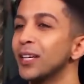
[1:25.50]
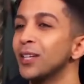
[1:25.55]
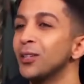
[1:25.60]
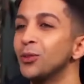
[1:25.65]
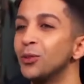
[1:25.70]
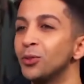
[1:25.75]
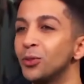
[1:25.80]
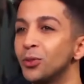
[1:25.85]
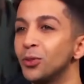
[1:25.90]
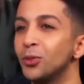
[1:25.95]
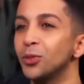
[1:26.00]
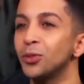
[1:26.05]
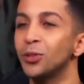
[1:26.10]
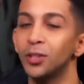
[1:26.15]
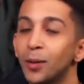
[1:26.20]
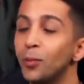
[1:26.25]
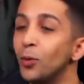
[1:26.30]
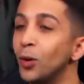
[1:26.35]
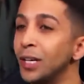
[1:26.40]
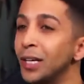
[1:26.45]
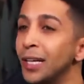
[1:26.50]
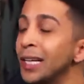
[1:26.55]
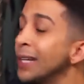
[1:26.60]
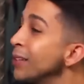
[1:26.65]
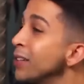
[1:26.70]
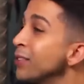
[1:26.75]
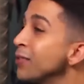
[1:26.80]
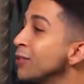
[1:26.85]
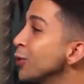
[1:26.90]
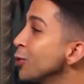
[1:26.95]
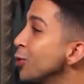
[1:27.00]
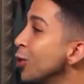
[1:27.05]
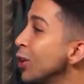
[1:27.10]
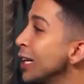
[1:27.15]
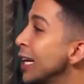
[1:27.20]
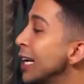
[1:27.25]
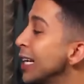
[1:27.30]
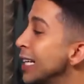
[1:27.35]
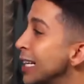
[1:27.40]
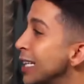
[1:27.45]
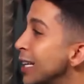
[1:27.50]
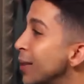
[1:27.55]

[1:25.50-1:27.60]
قال له طب واحنا هنعمل ايه في موضوع ليلى